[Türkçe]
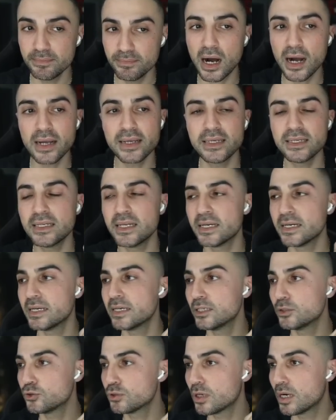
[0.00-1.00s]

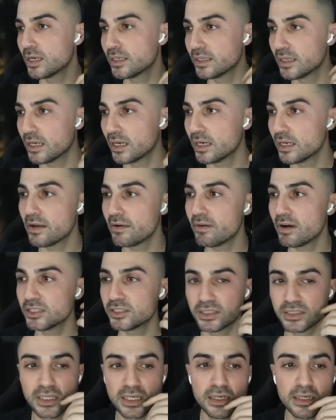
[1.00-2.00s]
Hangileri şu anda
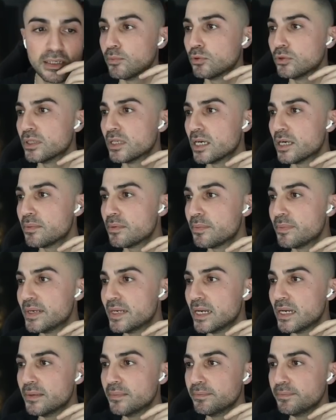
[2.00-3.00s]
revaçta bunları bir
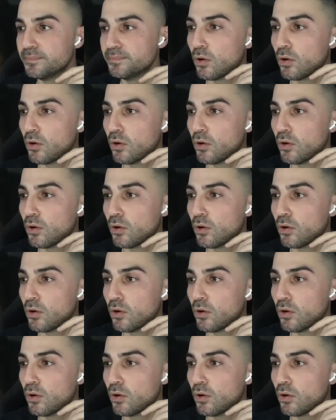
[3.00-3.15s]
bilelim.